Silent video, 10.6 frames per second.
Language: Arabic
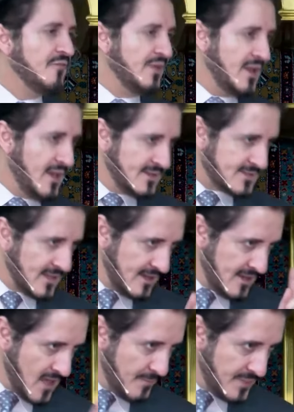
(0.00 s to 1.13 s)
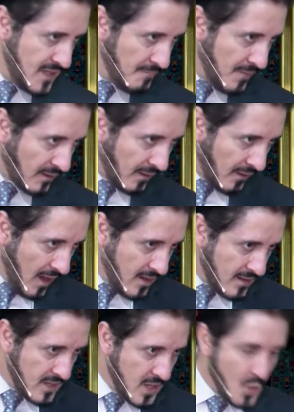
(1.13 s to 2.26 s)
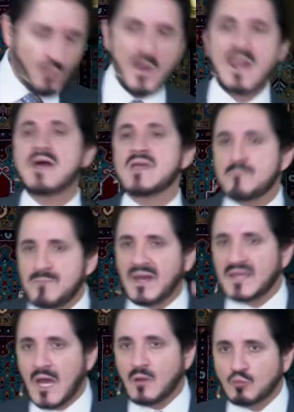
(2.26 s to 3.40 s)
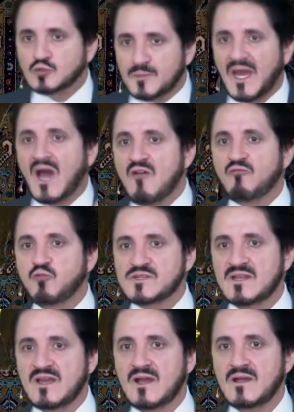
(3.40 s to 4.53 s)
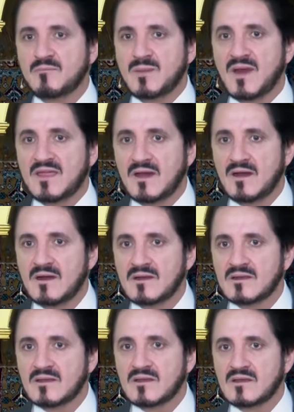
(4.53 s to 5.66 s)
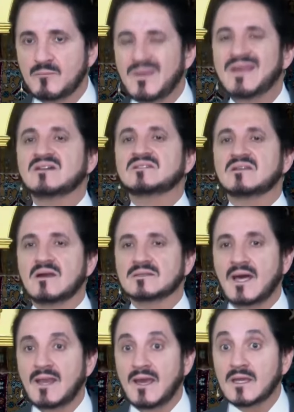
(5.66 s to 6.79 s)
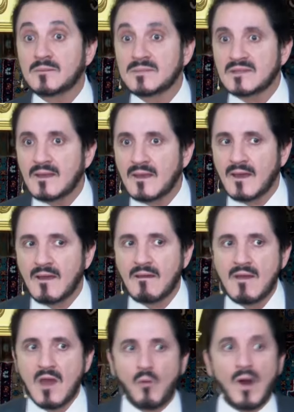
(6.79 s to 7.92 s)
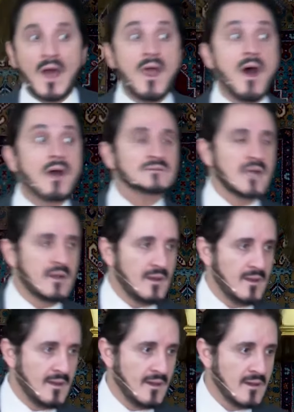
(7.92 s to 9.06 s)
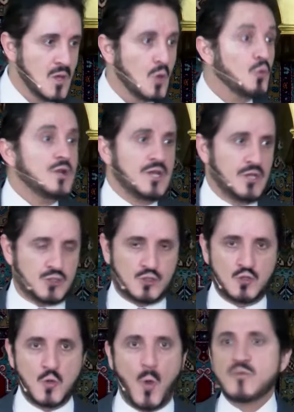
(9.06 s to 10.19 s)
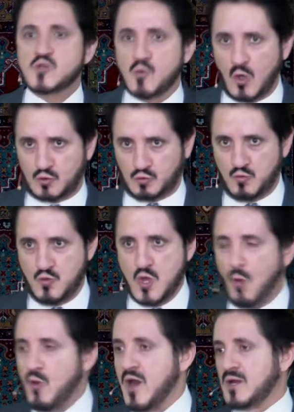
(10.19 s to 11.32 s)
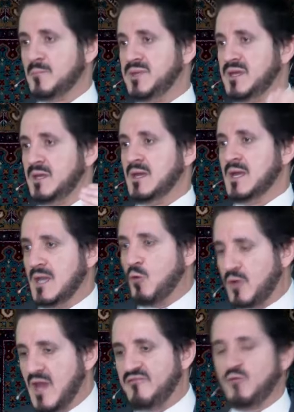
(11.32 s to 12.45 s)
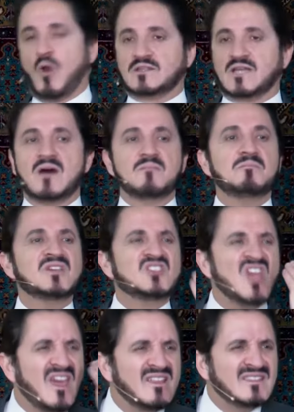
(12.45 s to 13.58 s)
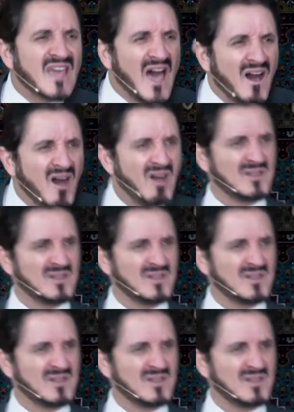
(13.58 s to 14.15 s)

فليس لنا بالمره ولا ينبغي ان نطمع انفسنا بماذا بالاعتراض على حكمه الله وعلى اقدار الله وليش ومش وقته ويا رب ايه لو كان في وقت آه، مش انت